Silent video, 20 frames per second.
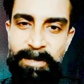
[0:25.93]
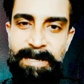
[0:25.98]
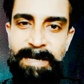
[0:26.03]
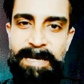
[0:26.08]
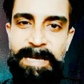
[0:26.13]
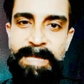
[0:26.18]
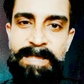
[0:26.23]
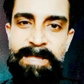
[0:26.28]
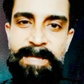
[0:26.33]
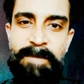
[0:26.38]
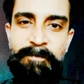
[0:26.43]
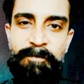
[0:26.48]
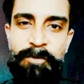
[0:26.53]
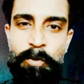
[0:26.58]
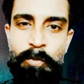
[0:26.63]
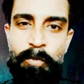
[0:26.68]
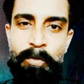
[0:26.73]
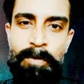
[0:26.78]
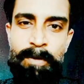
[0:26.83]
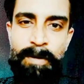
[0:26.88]
কেজিএফ
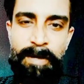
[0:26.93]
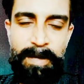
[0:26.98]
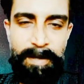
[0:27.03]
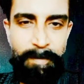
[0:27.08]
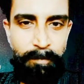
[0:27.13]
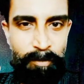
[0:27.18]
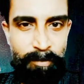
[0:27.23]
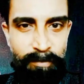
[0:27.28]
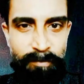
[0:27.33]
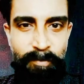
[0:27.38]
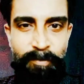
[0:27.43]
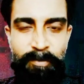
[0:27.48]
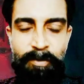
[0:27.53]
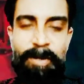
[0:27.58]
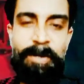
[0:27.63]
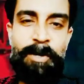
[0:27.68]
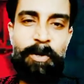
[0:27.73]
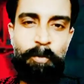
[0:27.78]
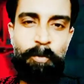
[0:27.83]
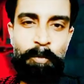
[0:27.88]
টু এবং
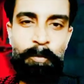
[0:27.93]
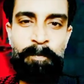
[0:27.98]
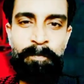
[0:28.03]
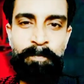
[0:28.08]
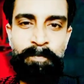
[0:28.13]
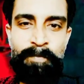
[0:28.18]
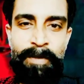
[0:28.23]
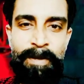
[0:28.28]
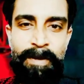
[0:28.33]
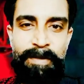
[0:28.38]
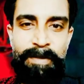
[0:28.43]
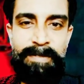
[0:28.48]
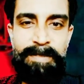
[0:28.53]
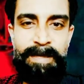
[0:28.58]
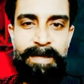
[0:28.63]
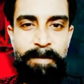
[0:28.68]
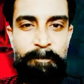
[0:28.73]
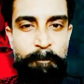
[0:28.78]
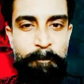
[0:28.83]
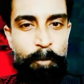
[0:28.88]
স্ত্রী টু
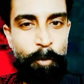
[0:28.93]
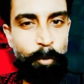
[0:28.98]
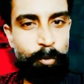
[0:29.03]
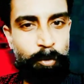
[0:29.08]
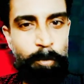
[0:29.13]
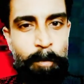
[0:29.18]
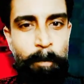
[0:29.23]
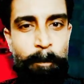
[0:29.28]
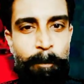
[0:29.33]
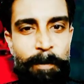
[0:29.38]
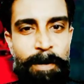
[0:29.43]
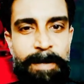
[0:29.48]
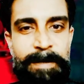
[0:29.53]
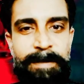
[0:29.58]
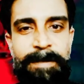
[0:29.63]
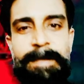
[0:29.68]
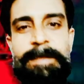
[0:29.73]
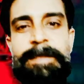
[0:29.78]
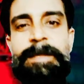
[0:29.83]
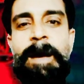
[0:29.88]
যে প্রথম
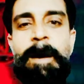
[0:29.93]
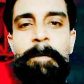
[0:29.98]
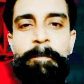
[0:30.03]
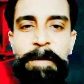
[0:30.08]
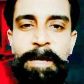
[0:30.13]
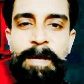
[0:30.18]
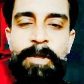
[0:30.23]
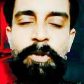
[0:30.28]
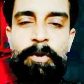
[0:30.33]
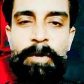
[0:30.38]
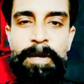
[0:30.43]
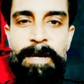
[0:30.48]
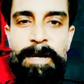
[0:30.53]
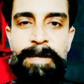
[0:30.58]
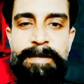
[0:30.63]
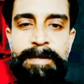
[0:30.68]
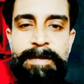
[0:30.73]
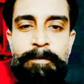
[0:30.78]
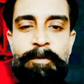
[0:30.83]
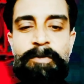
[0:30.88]
পার্টকে ছাপিয়ে চলে
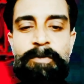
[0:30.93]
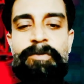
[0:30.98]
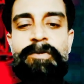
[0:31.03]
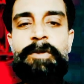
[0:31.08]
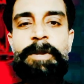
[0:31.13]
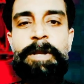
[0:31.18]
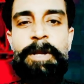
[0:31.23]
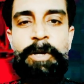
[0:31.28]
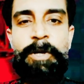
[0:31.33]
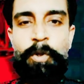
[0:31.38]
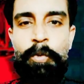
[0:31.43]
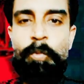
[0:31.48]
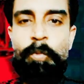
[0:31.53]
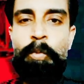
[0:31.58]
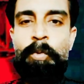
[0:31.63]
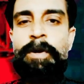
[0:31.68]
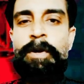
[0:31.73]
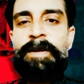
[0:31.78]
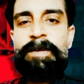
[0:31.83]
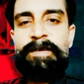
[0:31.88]
গেছে এবং স্ত্রী টু
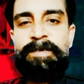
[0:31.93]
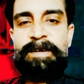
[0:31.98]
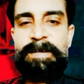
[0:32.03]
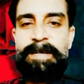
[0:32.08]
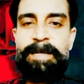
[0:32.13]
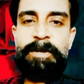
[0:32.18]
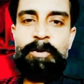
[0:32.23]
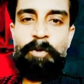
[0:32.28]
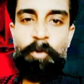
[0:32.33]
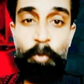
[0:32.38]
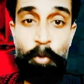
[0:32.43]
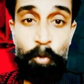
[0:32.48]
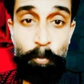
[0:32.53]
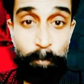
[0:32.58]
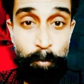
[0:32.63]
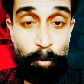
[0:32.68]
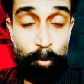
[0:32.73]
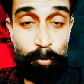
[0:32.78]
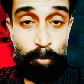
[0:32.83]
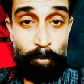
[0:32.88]
সেটাই করলো
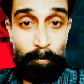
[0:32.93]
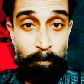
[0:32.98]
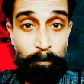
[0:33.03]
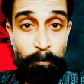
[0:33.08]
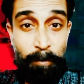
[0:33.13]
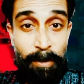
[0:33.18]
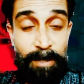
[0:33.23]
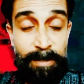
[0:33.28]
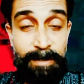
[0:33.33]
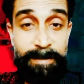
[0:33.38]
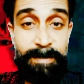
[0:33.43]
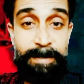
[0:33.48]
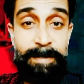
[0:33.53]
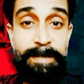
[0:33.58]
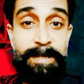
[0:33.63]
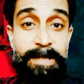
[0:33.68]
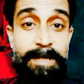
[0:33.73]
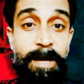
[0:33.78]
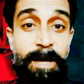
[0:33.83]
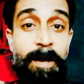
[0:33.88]
প্রথম পার্টকে
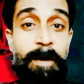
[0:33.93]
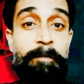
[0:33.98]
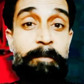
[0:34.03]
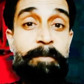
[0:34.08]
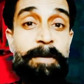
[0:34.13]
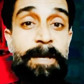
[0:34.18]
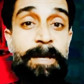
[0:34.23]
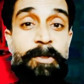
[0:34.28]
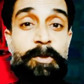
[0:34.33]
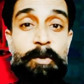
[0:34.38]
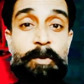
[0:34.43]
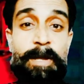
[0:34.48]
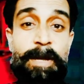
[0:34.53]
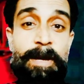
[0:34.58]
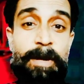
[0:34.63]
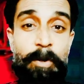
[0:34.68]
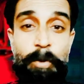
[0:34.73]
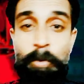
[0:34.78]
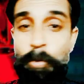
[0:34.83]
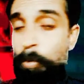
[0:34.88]
ছাপিয়ে চলে
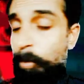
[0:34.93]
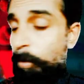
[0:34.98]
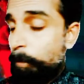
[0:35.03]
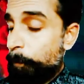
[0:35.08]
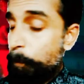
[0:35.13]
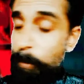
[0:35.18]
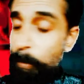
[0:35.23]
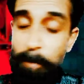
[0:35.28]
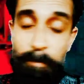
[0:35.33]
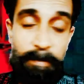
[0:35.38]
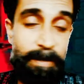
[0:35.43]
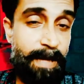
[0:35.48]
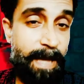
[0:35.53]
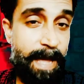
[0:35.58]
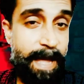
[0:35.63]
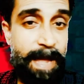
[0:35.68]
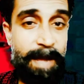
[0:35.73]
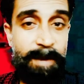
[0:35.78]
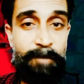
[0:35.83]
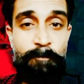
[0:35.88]
গেল গল্প আমি
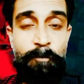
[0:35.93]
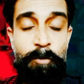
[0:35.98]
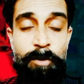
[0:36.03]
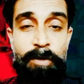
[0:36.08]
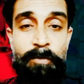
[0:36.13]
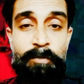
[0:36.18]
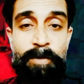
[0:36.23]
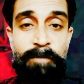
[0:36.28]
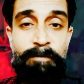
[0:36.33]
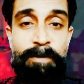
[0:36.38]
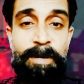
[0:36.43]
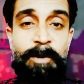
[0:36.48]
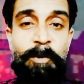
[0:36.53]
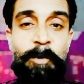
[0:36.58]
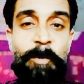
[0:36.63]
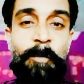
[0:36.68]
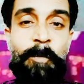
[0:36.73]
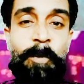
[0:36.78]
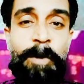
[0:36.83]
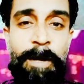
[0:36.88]
এক ফোটাও রিভিল
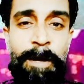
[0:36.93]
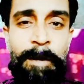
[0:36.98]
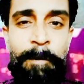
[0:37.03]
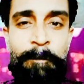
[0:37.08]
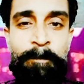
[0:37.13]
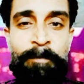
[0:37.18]
করব না